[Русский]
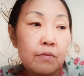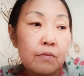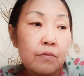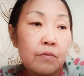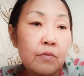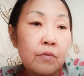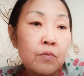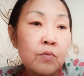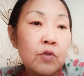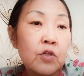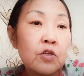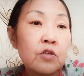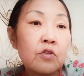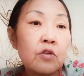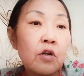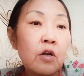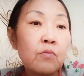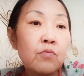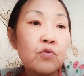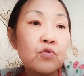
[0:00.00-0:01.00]
мне
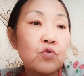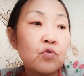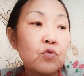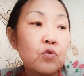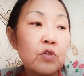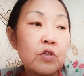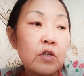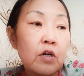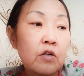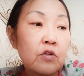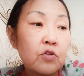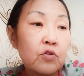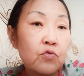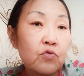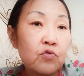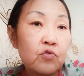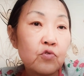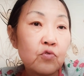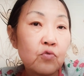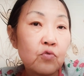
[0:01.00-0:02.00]
на работу никак не
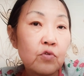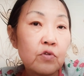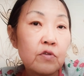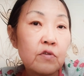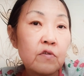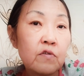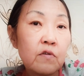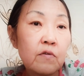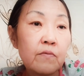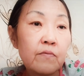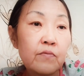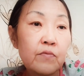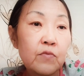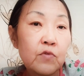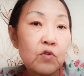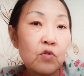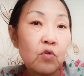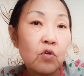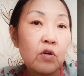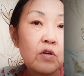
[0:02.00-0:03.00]
устроиться,
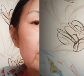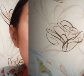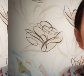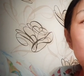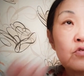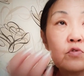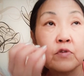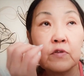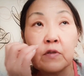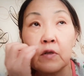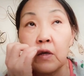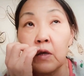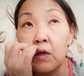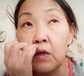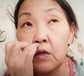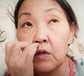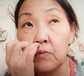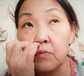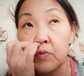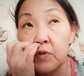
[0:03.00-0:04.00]
только если... То есть,
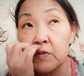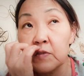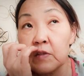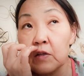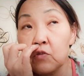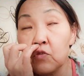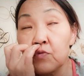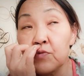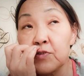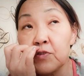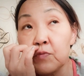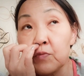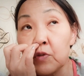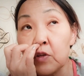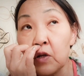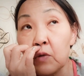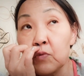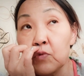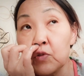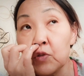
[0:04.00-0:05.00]
без знакомства
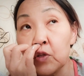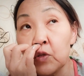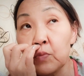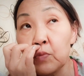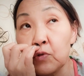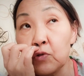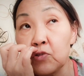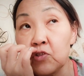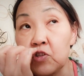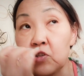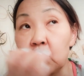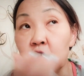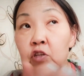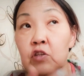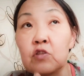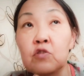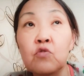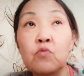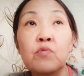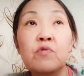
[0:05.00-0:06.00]
мне работы не получить.
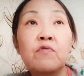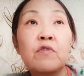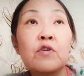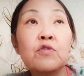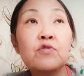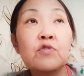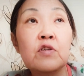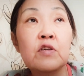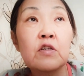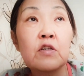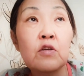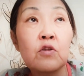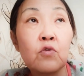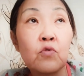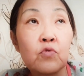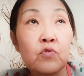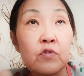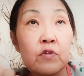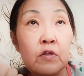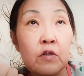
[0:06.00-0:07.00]
Нет, но ну, бывают такие
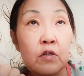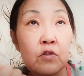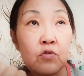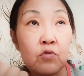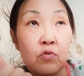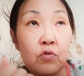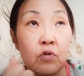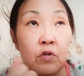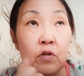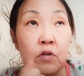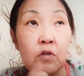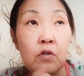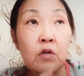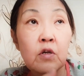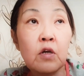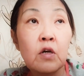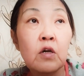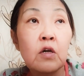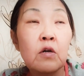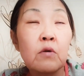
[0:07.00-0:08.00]
люди, которые
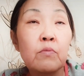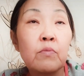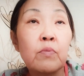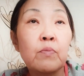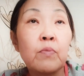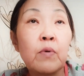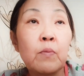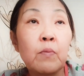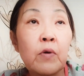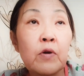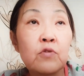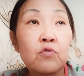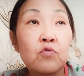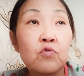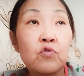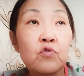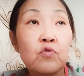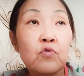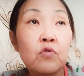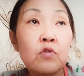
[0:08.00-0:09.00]

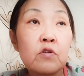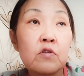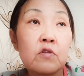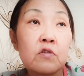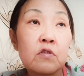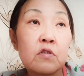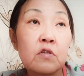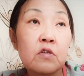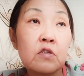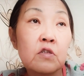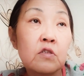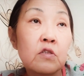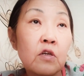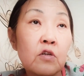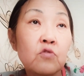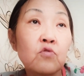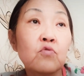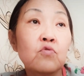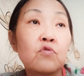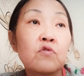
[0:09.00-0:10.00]
пойдут с улицы и
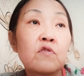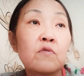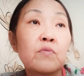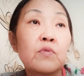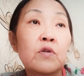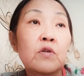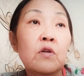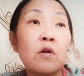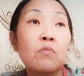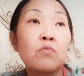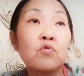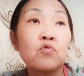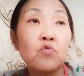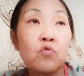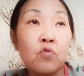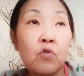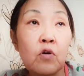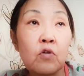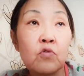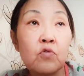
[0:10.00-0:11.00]
найдут себе
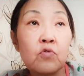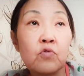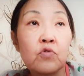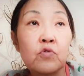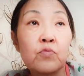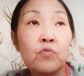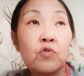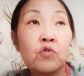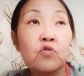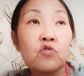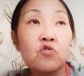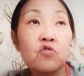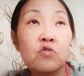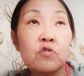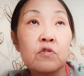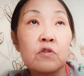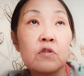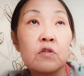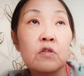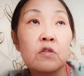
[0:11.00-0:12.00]
работу, какую им
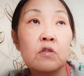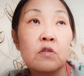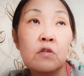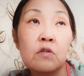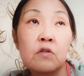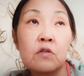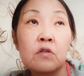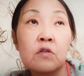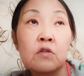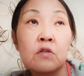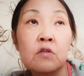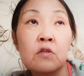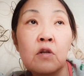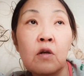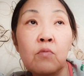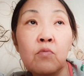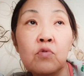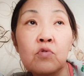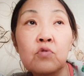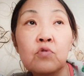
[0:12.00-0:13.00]
хочется, и, и, и
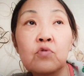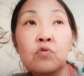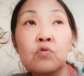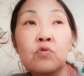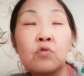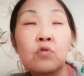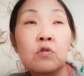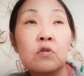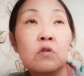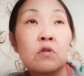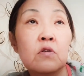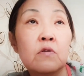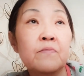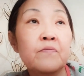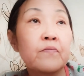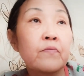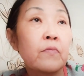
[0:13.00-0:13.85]
работают, и э,